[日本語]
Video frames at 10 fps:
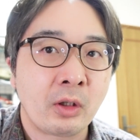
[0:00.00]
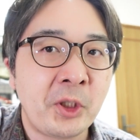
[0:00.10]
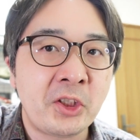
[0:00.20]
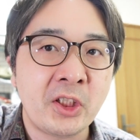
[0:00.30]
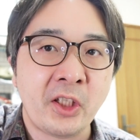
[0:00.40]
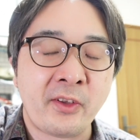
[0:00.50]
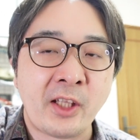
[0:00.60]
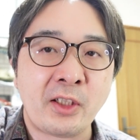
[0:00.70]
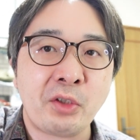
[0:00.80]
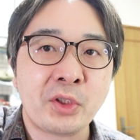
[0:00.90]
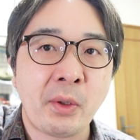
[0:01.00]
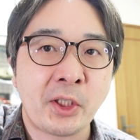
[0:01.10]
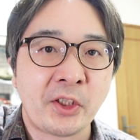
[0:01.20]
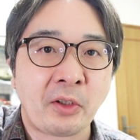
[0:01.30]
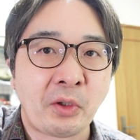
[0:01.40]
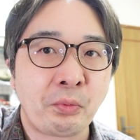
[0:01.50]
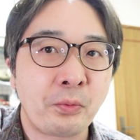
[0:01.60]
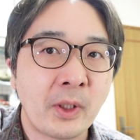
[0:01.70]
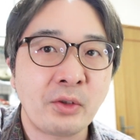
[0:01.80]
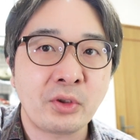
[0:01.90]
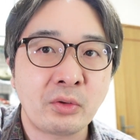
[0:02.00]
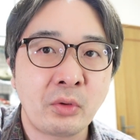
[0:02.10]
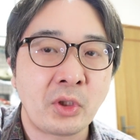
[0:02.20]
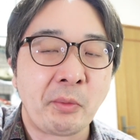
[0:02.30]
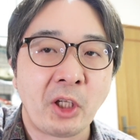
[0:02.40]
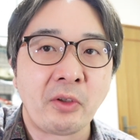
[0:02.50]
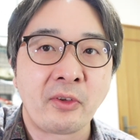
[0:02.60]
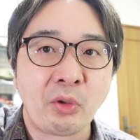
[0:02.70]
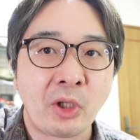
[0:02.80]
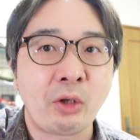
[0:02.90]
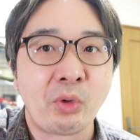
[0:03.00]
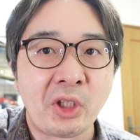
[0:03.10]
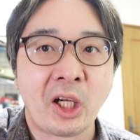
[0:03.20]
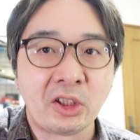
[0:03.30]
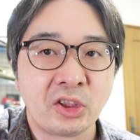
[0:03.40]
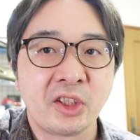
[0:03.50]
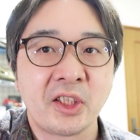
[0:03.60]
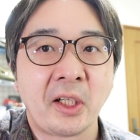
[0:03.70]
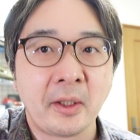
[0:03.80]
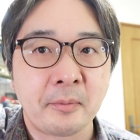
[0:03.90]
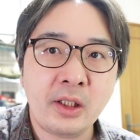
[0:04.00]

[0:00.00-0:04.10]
ぴっちりセッティングしたわけじゃなくて、ふわっと撮ってみたんですけど、結構いい感じでしたね。